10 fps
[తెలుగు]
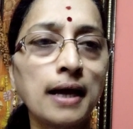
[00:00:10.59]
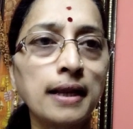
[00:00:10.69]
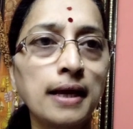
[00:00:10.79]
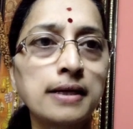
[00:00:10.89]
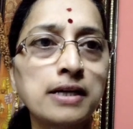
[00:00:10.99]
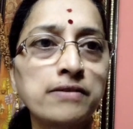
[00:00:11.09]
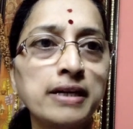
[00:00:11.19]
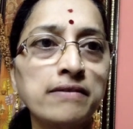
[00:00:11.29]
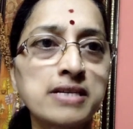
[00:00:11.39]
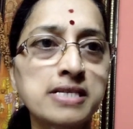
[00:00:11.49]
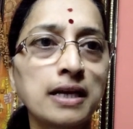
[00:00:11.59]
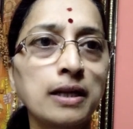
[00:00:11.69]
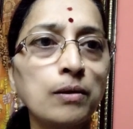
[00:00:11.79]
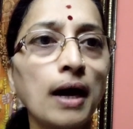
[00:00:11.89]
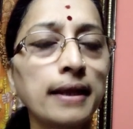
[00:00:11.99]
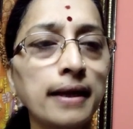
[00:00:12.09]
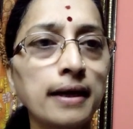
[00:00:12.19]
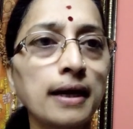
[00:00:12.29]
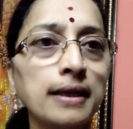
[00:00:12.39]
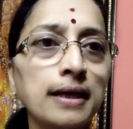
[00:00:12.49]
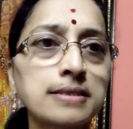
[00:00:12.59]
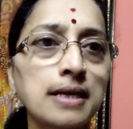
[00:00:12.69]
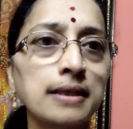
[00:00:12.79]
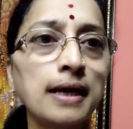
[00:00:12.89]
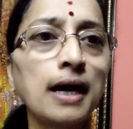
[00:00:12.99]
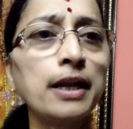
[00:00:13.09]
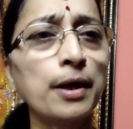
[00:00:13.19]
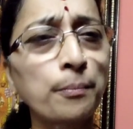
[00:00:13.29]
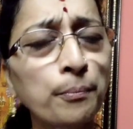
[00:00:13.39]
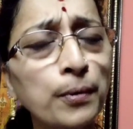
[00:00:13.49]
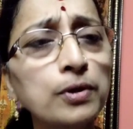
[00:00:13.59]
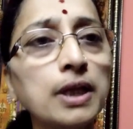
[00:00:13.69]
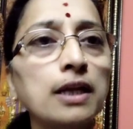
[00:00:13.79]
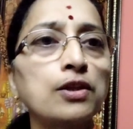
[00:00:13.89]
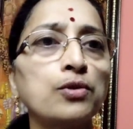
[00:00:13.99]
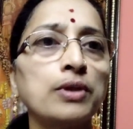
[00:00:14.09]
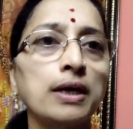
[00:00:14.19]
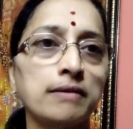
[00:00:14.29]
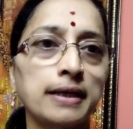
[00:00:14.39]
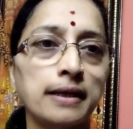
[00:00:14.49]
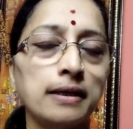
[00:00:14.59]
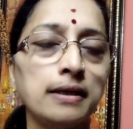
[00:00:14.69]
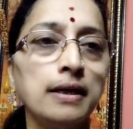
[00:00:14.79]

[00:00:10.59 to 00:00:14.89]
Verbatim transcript: అనేటటువంటి విషయంలో అనేక అనేక సందేహాలు ఎప్పుడూ తలెత్తుతూనే ఉంటాయి